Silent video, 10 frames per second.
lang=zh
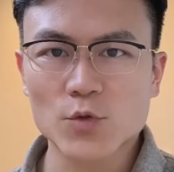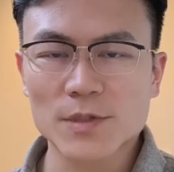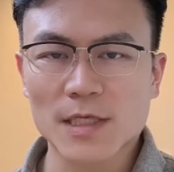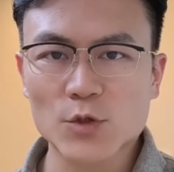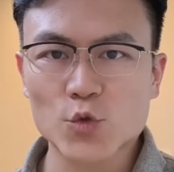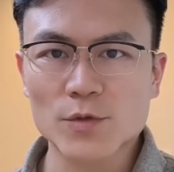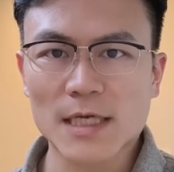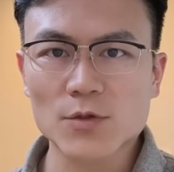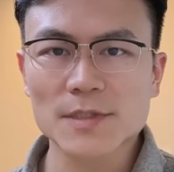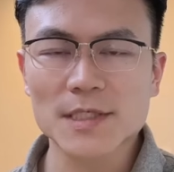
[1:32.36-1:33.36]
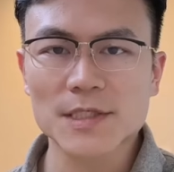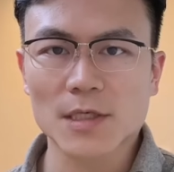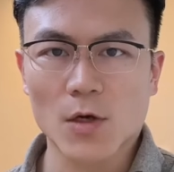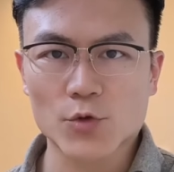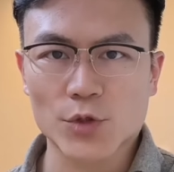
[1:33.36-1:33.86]
求进入其他住户家中
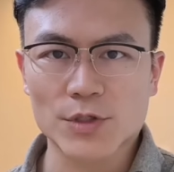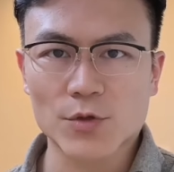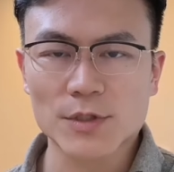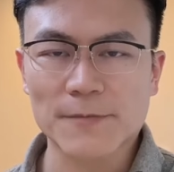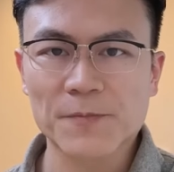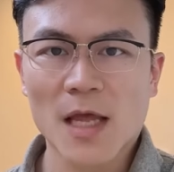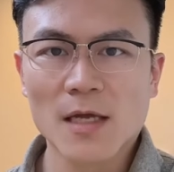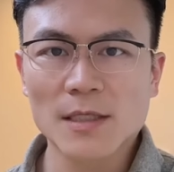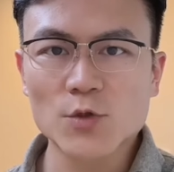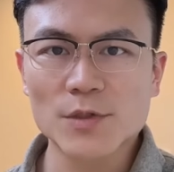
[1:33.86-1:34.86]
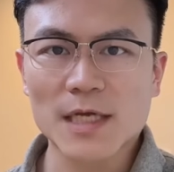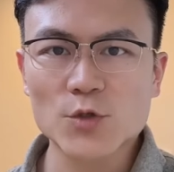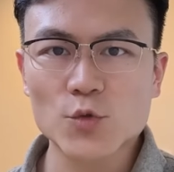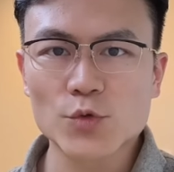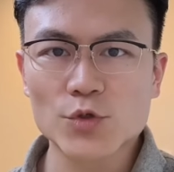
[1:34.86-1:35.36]
进行漏水修缮，但如果
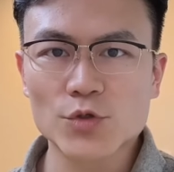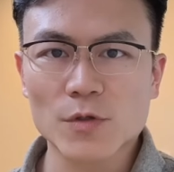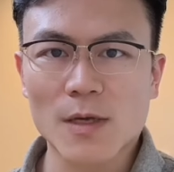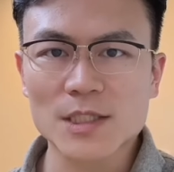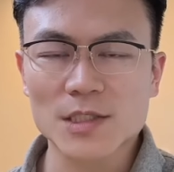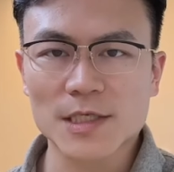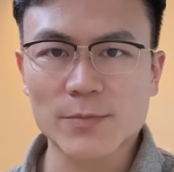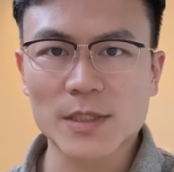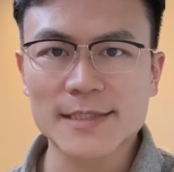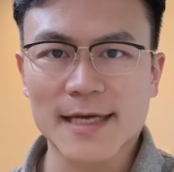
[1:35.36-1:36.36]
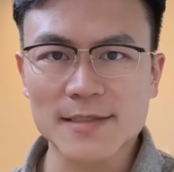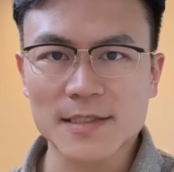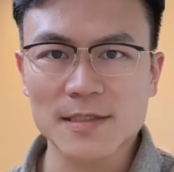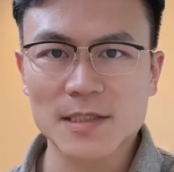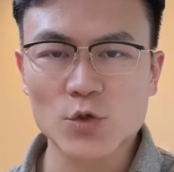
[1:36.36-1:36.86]
其他住户拒绝的话，此时也不能
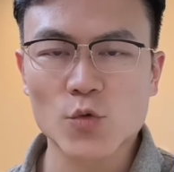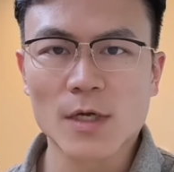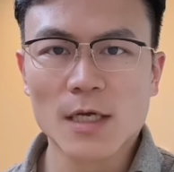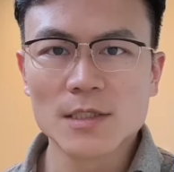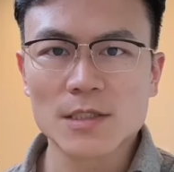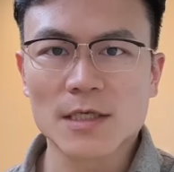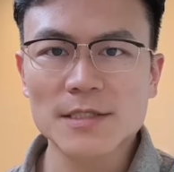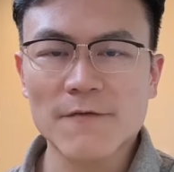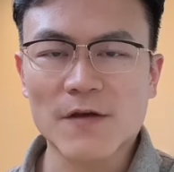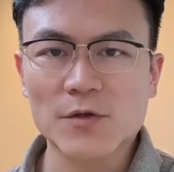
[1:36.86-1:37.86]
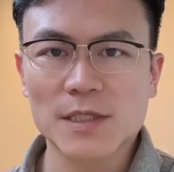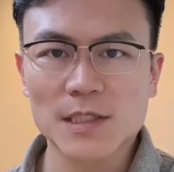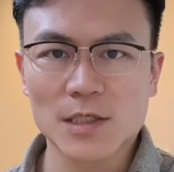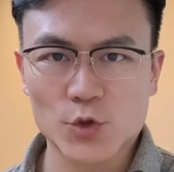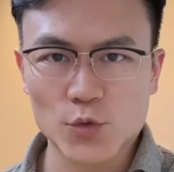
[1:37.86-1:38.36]
强行进入，只能向法
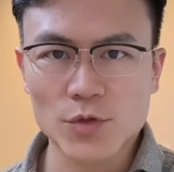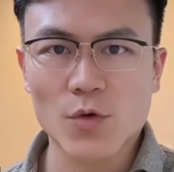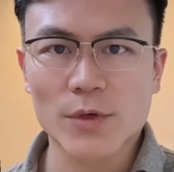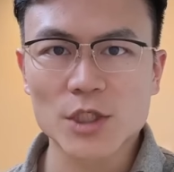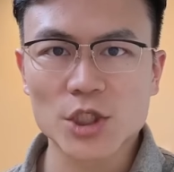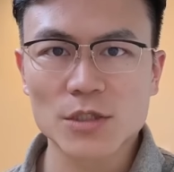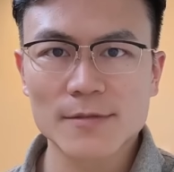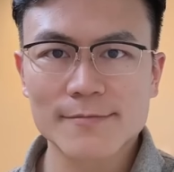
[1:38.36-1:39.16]
院提起诉讼为